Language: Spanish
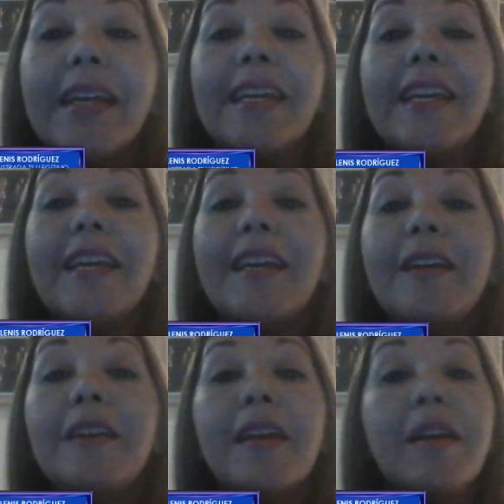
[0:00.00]

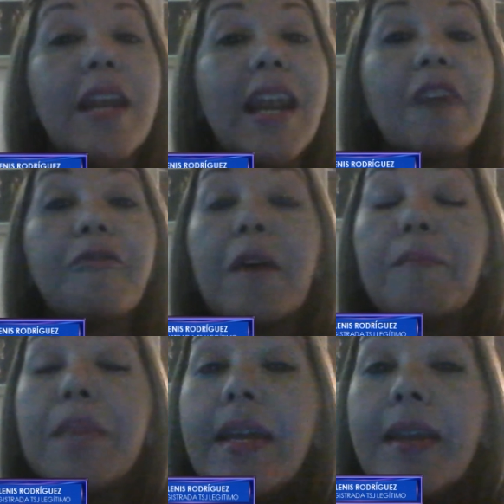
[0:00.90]
Y las
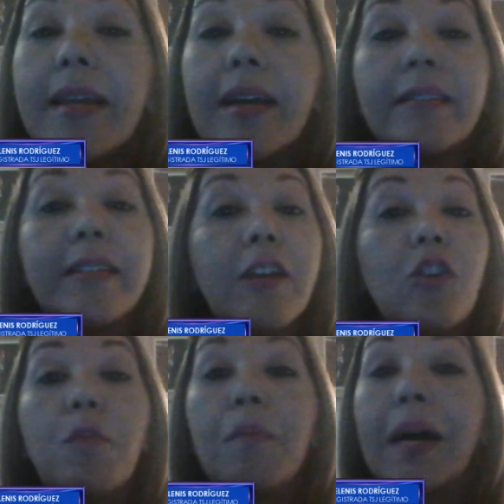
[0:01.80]
familias de
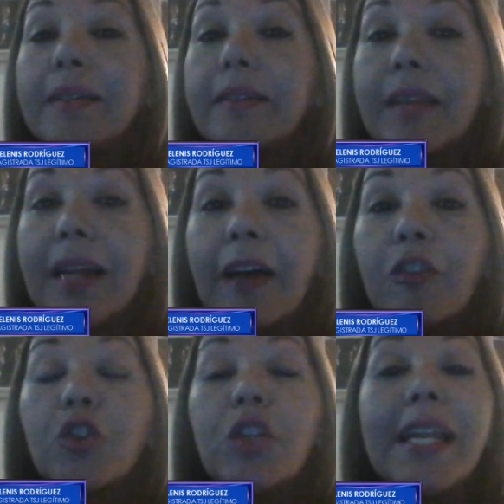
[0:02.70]
los
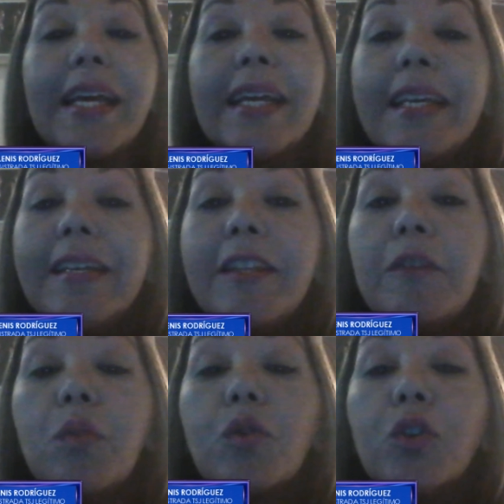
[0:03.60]
magistrados
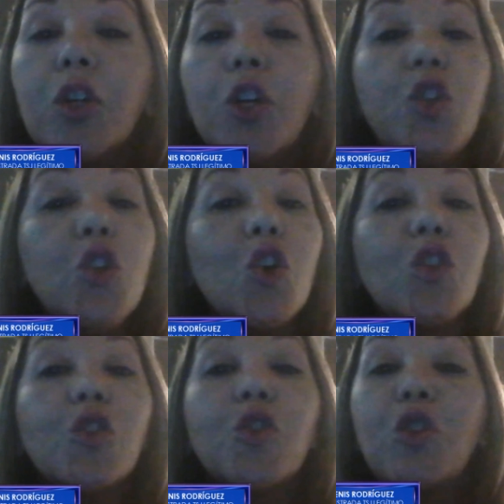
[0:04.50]
legítimos
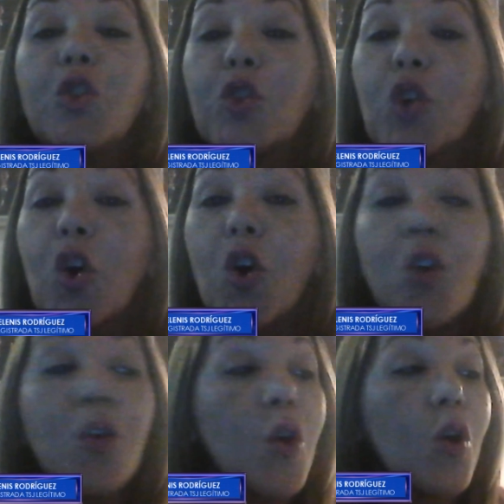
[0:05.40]
no
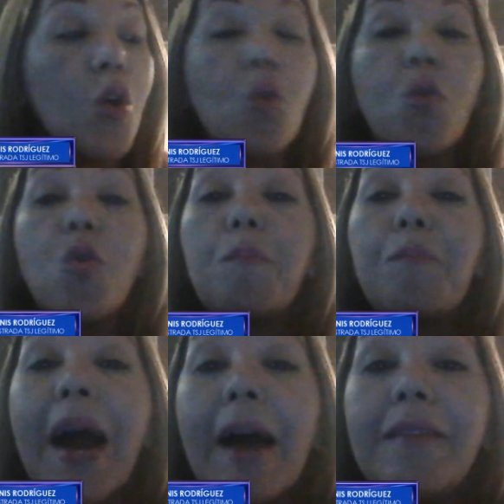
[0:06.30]
son
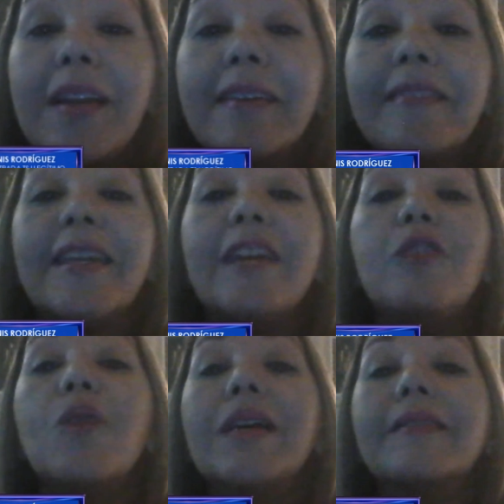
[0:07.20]
culpables de
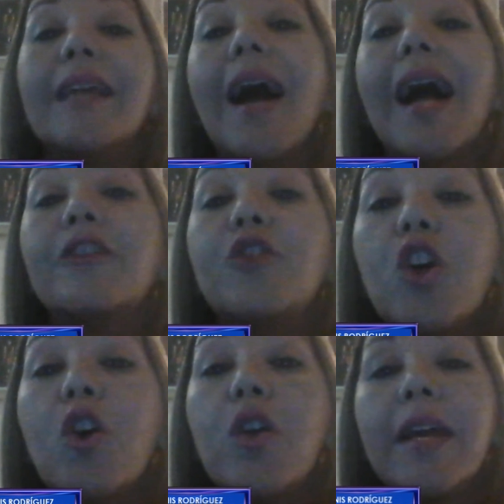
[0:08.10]
nuestras
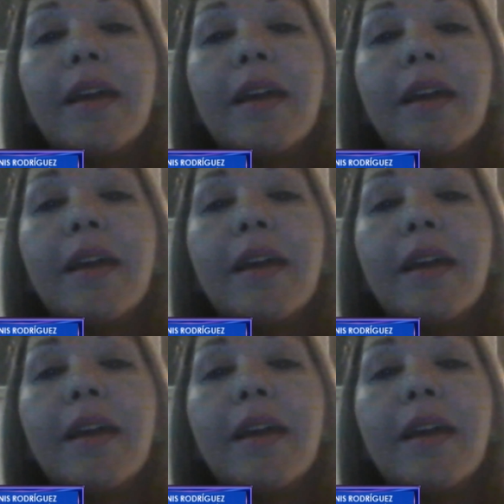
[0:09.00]
acciones